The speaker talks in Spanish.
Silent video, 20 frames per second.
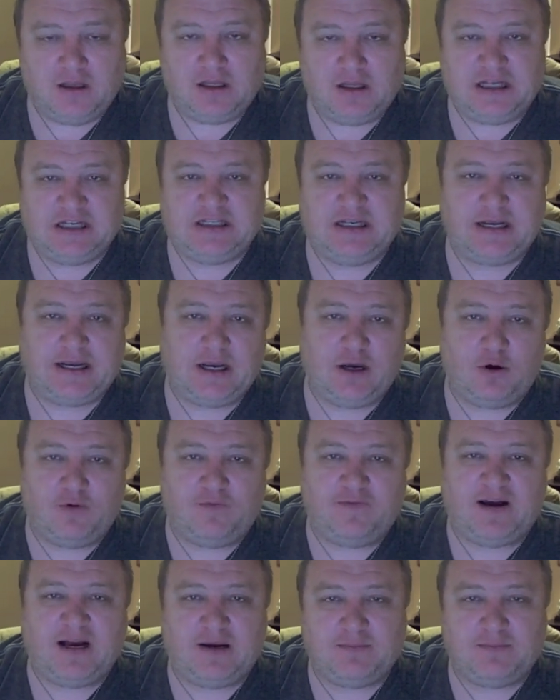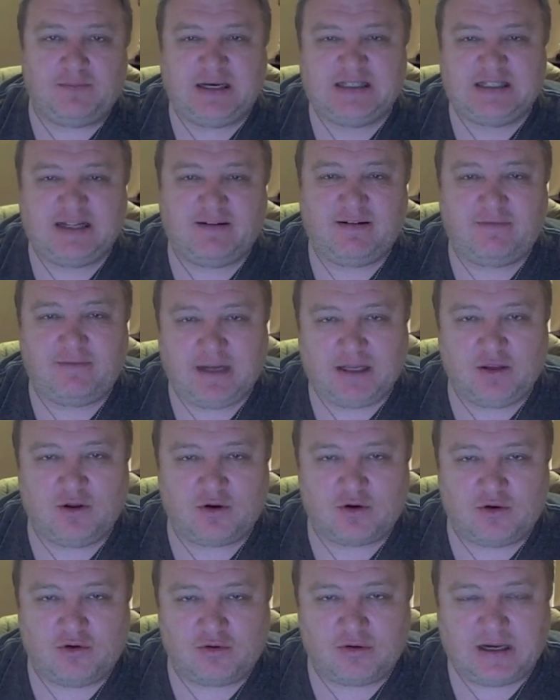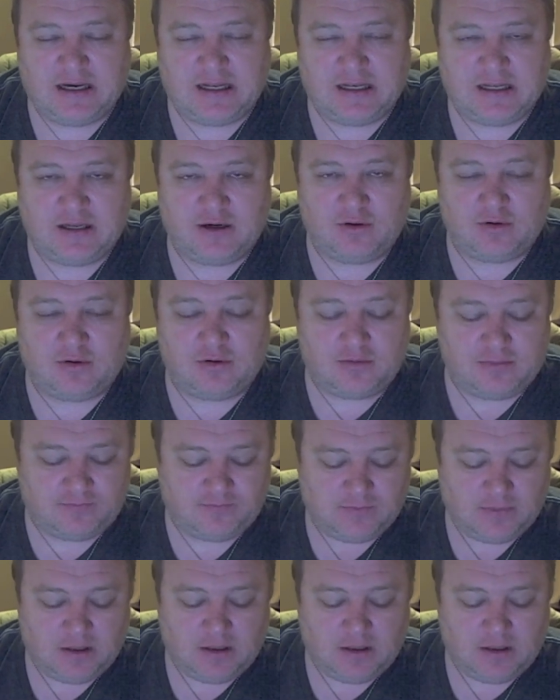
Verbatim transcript: Dice que Obama estaba hablando con Calderón